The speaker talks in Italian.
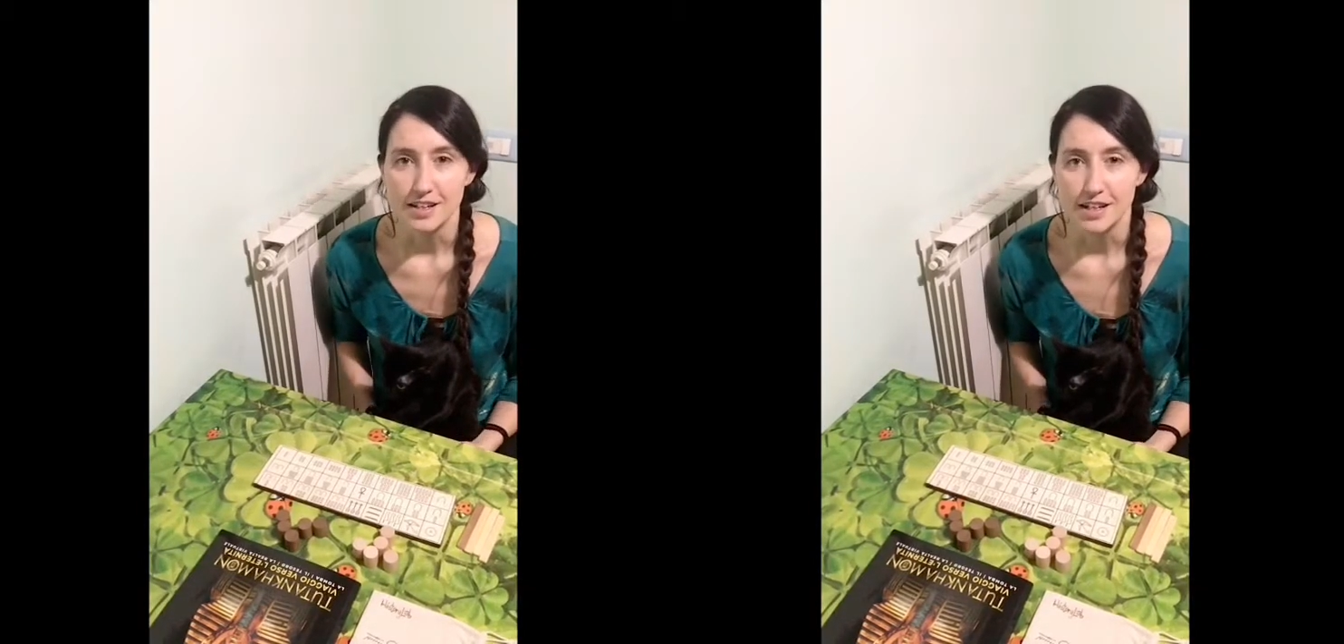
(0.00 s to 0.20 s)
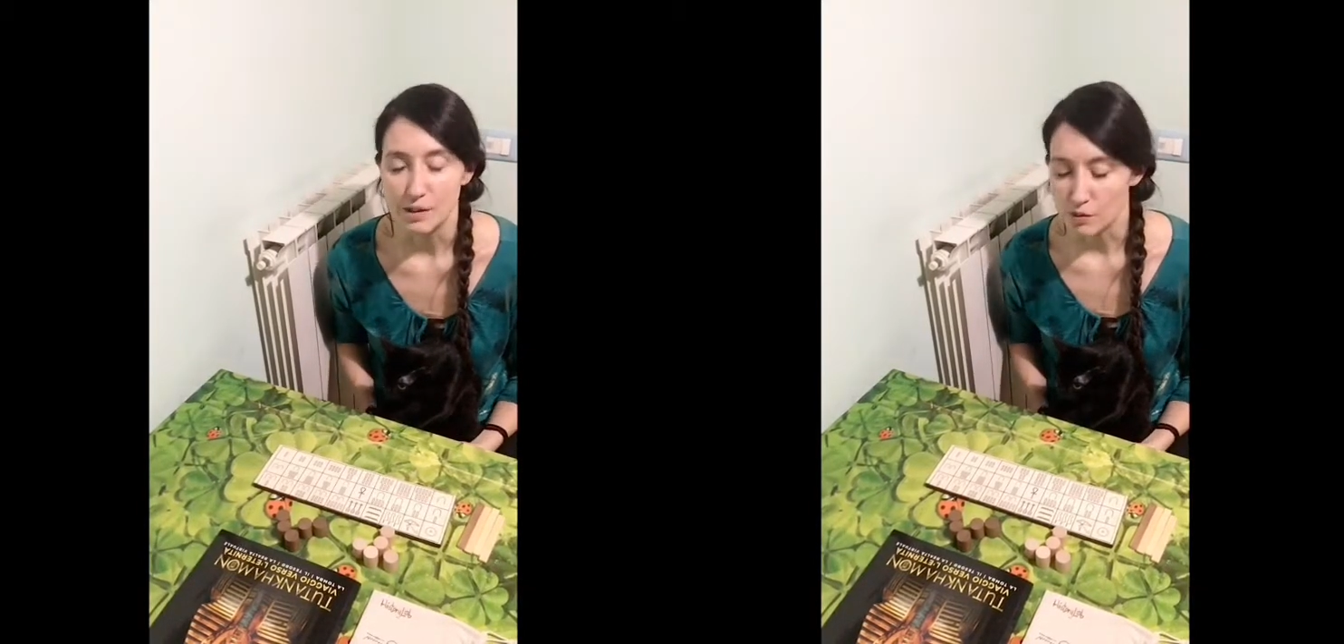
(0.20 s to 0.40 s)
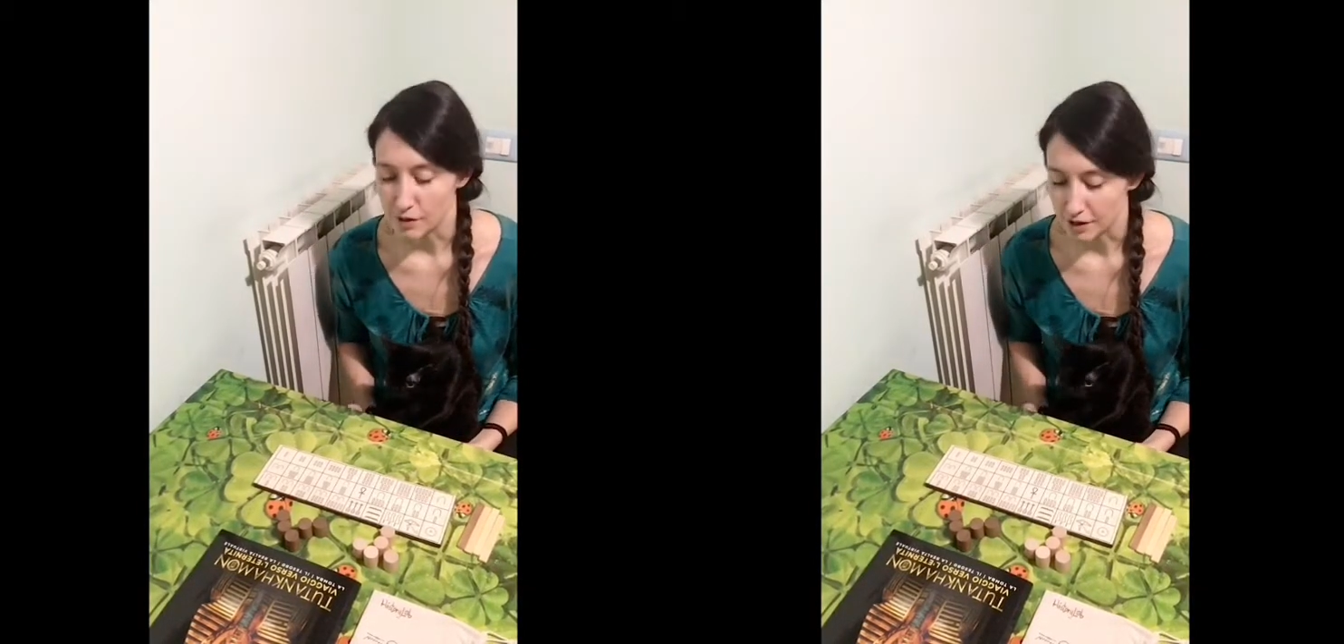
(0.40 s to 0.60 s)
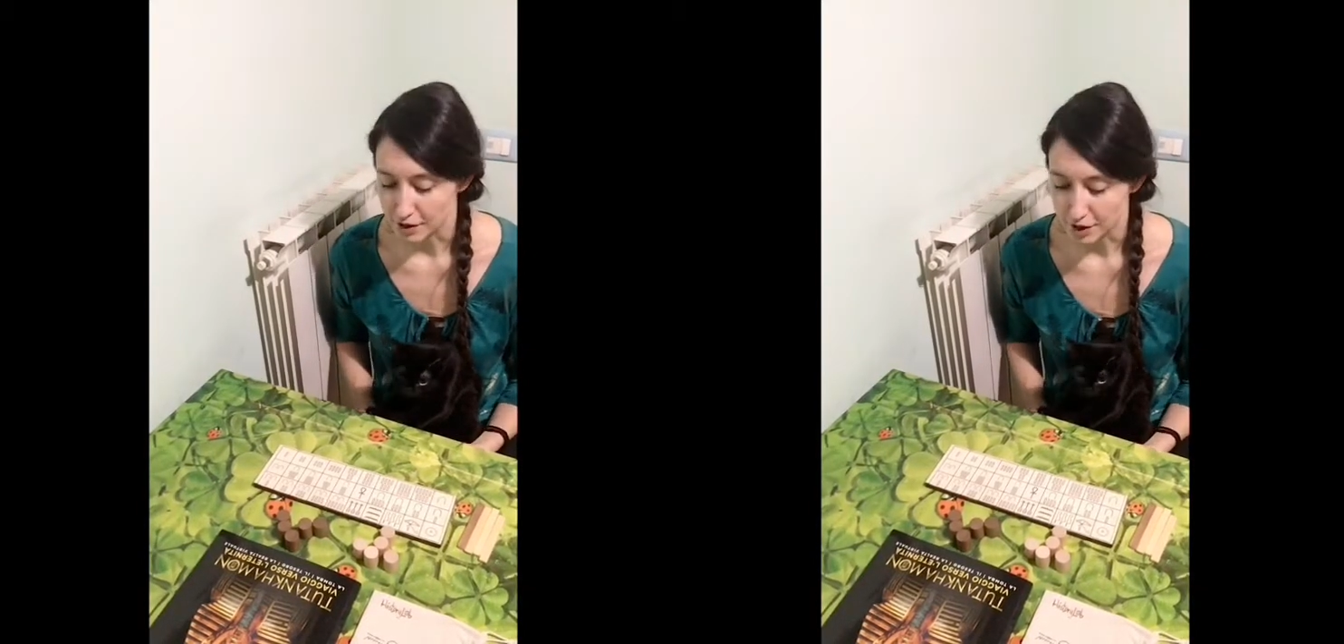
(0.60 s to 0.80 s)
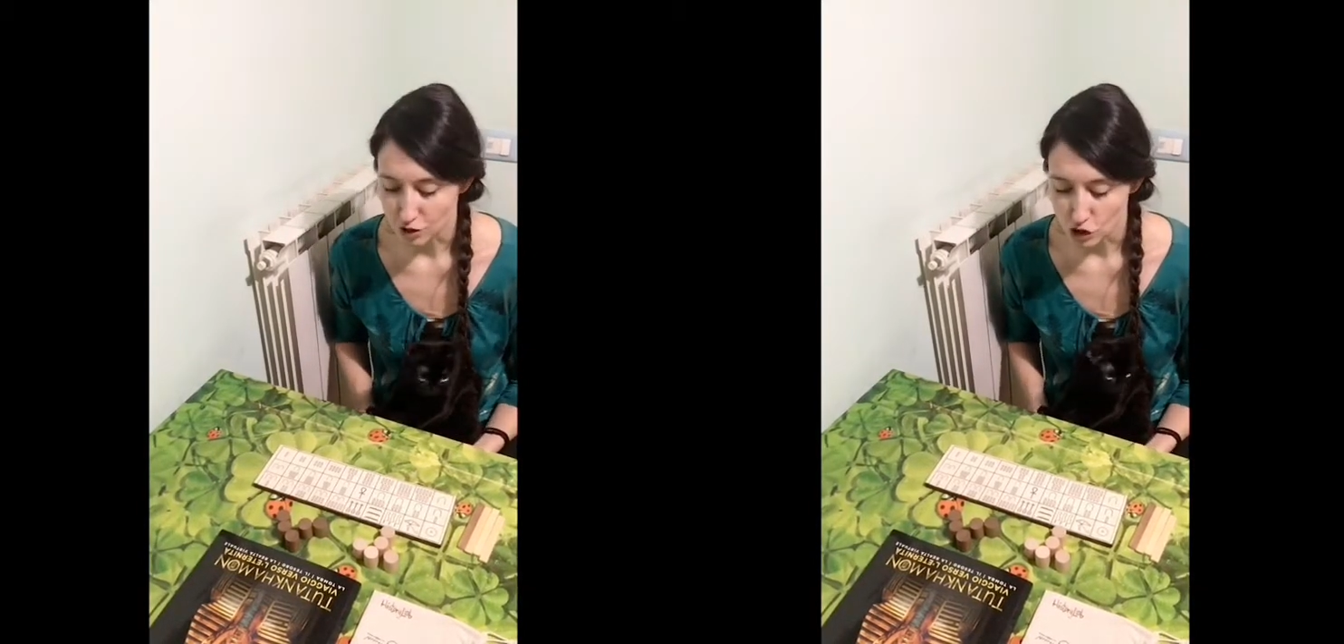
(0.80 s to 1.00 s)
nei
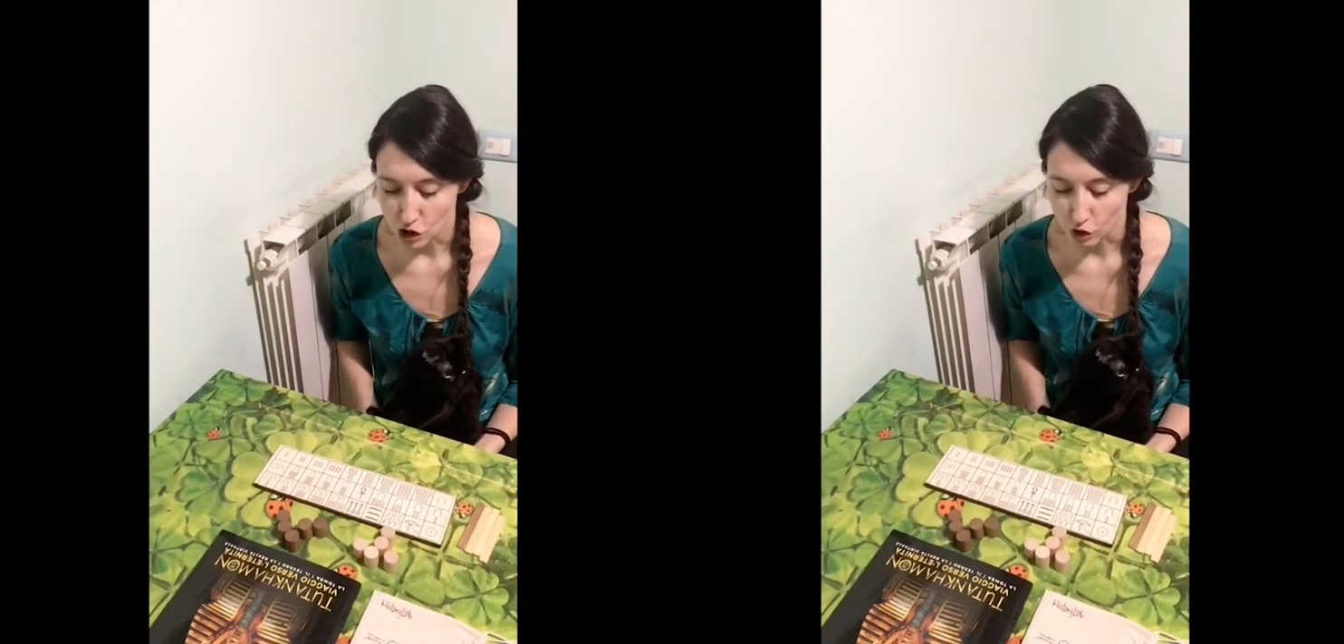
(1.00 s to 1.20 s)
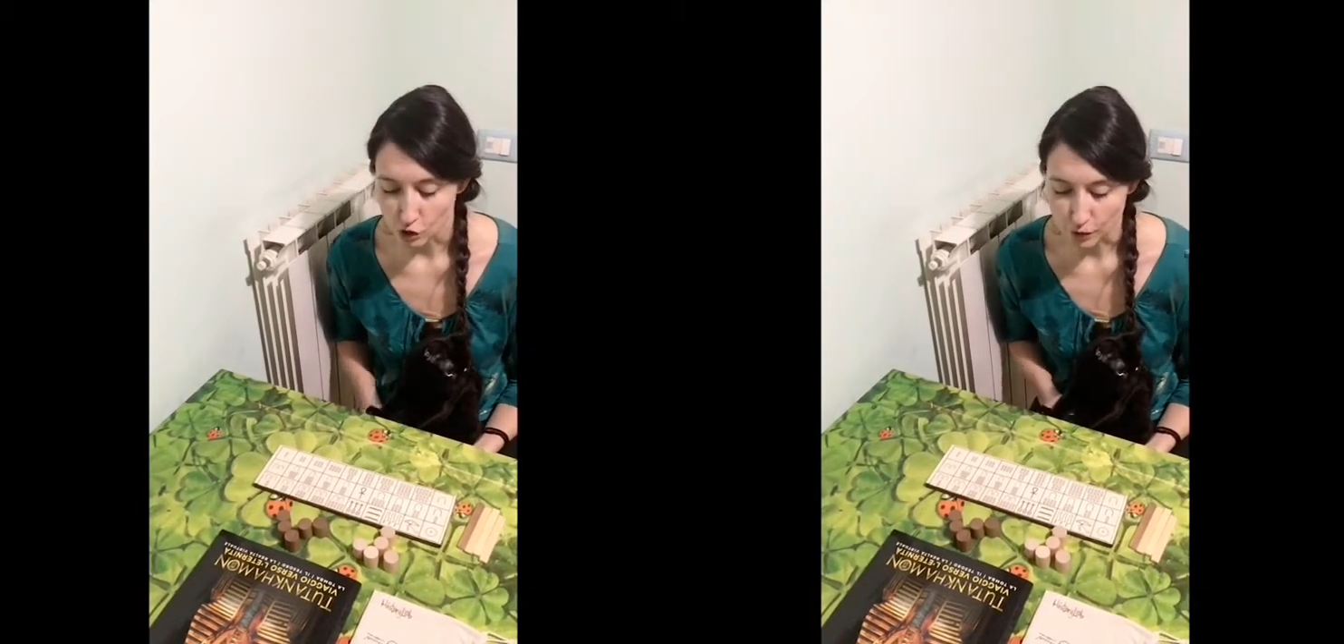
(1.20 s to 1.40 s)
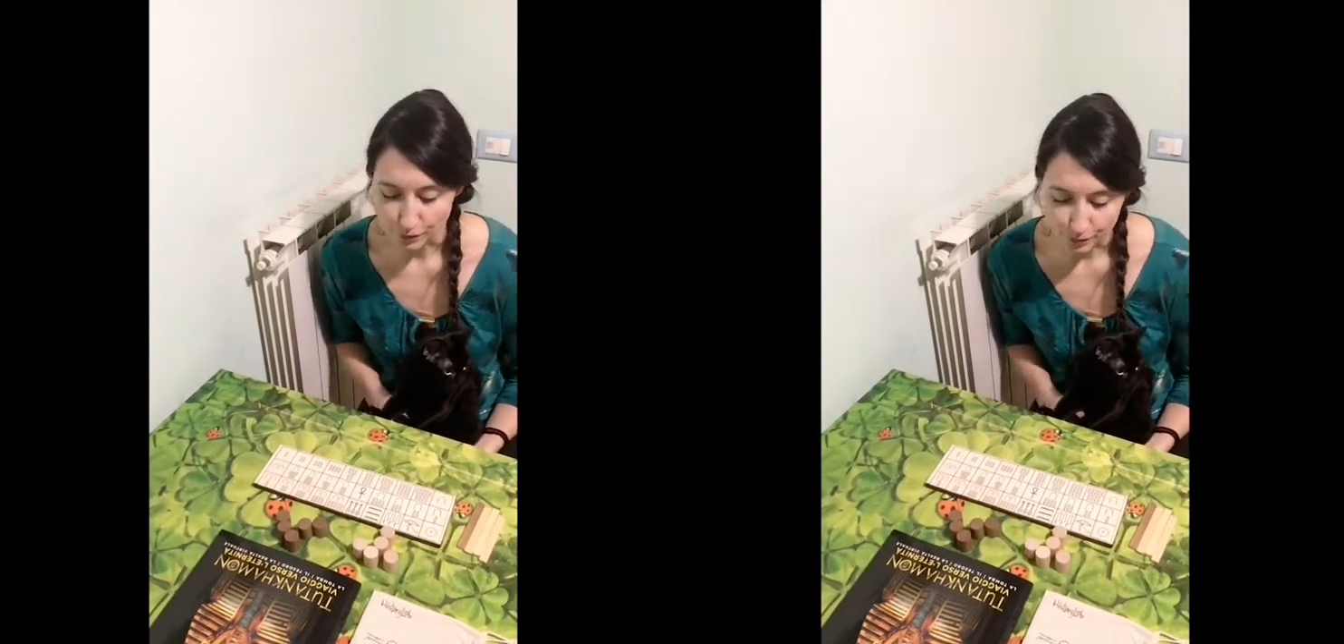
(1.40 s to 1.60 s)
momenti di gioco.